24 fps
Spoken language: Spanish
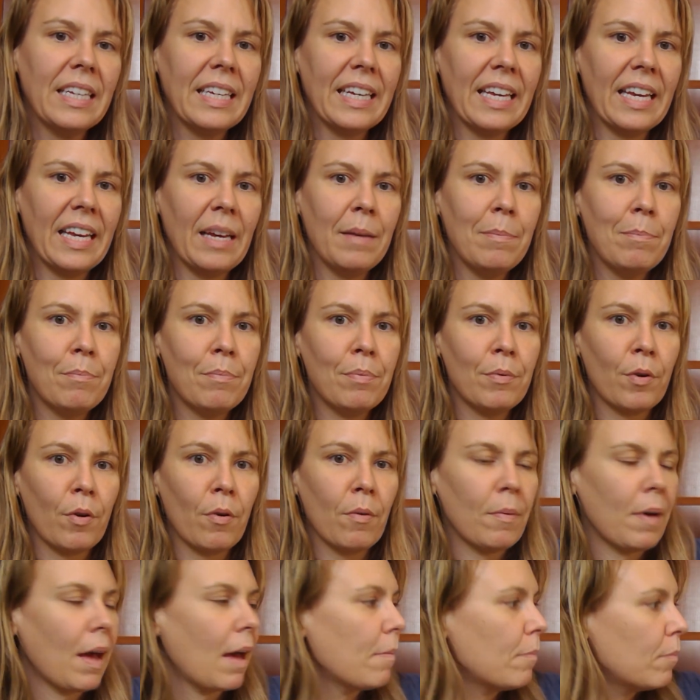que
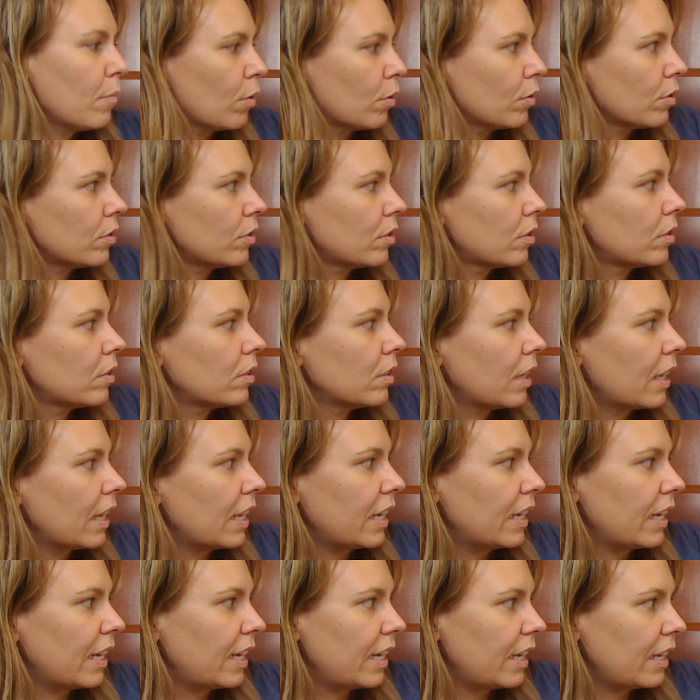probamos
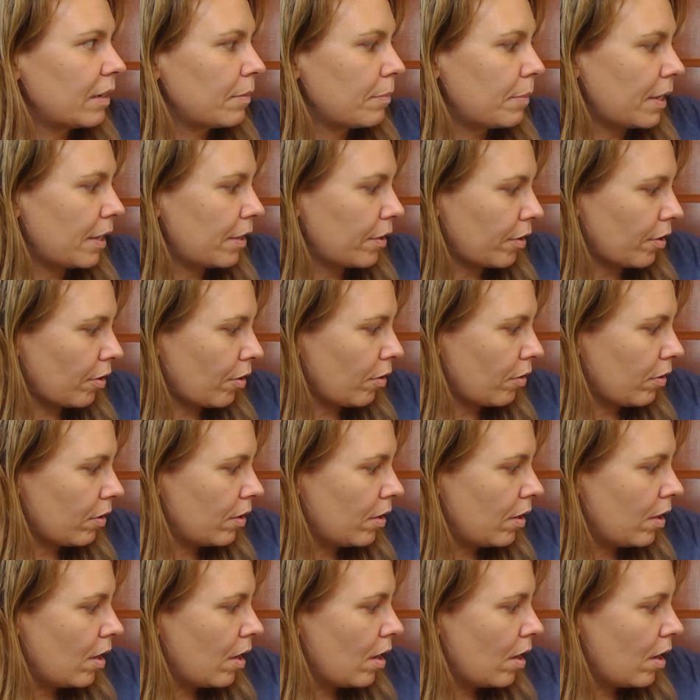en el invierno.